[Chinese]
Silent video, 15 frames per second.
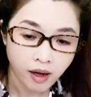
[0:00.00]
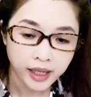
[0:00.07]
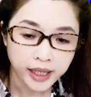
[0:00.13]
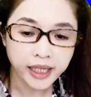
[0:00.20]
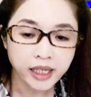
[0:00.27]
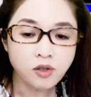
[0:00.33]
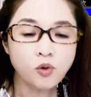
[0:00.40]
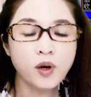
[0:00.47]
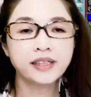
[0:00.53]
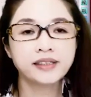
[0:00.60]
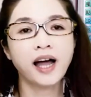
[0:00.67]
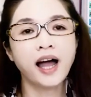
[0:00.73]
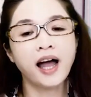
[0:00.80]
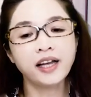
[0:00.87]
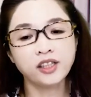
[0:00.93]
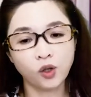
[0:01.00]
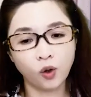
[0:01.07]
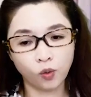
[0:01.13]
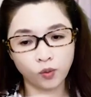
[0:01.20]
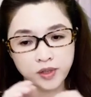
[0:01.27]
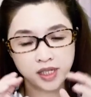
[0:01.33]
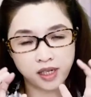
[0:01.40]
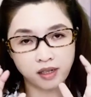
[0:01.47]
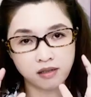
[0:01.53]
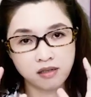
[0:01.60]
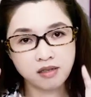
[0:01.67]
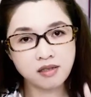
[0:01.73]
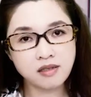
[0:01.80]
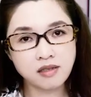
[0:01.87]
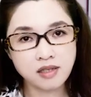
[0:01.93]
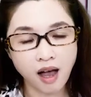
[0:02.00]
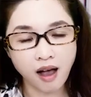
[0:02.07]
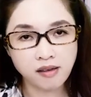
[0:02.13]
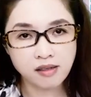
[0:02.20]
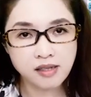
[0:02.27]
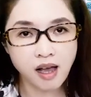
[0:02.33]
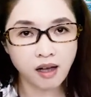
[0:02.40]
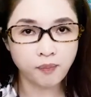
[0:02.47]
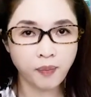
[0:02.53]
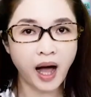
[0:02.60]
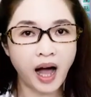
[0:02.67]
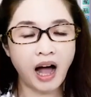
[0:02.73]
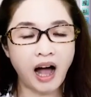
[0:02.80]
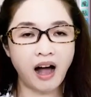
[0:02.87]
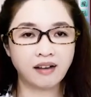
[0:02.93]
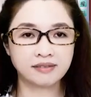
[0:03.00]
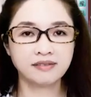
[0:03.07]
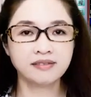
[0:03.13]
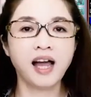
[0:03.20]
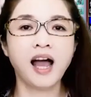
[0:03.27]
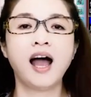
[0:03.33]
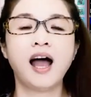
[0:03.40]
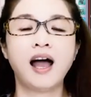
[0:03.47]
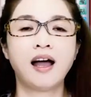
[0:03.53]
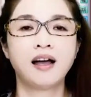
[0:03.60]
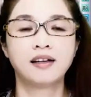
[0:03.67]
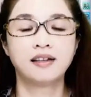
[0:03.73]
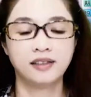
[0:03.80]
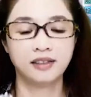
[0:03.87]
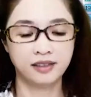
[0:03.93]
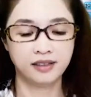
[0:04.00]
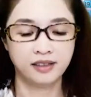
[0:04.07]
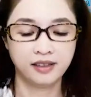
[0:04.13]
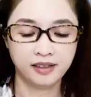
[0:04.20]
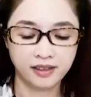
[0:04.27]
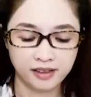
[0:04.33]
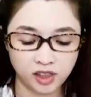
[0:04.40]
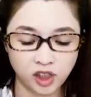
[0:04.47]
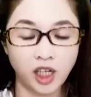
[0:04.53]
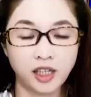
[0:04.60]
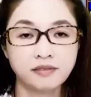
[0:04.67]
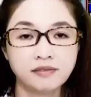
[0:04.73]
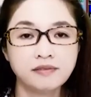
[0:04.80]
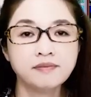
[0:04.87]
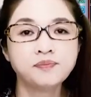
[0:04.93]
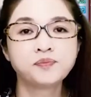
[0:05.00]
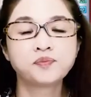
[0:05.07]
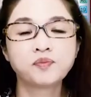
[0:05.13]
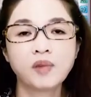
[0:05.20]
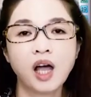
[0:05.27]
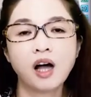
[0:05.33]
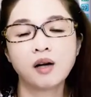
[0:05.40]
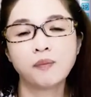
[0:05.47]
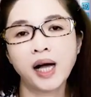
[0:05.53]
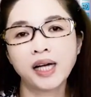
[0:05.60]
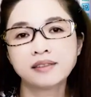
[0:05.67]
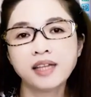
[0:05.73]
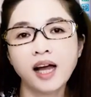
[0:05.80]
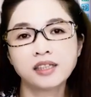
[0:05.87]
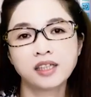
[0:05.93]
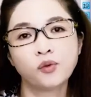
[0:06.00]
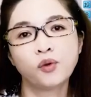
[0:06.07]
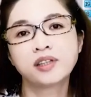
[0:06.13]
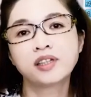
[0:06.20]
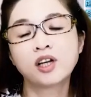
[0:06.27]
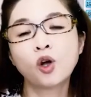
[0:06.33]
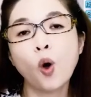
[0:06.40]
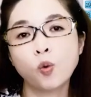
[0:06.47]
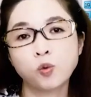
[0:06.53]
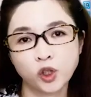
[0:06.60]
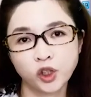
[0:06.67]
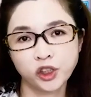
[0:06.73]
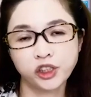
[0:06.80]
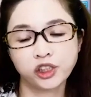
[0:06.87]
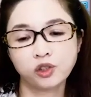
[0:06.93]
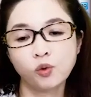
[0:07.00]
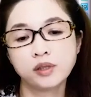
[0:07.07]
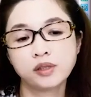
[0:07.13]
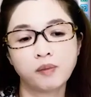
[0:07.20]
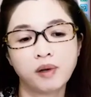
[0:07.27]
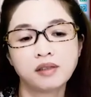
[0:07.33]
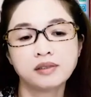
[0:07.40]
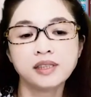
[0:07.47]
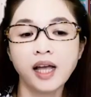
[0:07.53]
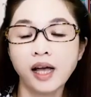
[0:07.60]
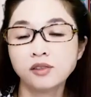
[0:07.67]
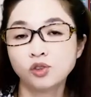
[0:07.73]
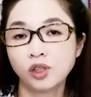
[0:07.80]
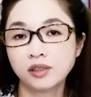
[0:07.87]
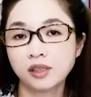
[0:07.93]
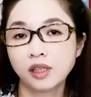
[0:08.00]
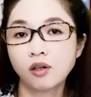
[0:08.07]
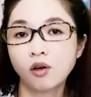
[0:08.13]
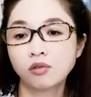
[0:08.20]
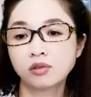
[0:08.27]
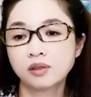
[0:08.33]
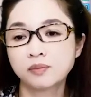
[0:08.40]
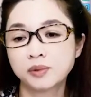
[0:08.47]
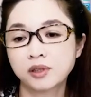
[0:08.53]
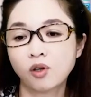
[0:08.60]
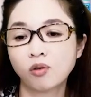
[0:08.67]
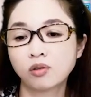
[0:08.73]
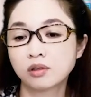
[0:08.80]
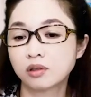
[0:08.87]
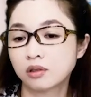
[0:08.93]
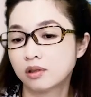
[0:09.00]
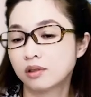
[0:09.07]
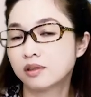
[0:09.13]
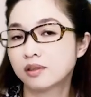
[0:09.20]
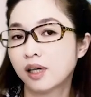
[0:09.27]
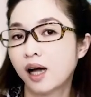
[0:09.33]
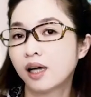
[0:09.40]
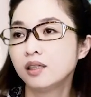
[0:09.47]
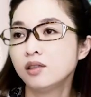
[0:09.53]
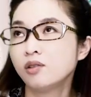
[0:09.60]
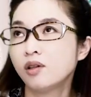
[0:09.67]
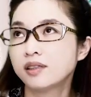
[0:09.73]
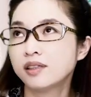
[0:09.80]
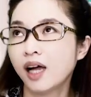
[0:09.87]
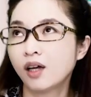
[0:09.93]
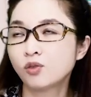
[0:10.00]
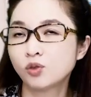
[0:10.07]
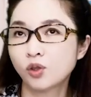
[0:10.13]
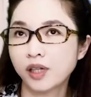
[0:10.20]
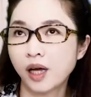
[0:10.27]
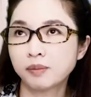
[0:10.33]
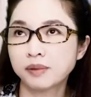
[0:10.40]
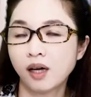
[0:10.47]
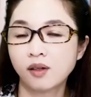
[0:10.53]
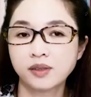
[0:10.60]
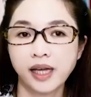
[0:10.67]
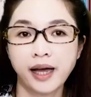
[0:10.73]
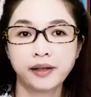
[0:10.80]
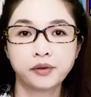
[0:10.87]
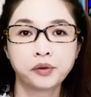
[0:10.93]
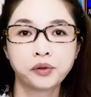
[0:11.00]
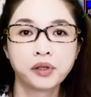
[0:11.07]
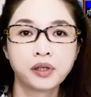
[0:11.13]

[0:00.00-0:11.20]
因为它有着市场上庞大人员的共识，为什么？现在安全监控是不是共识？是啊，因为大陆都拿不到单，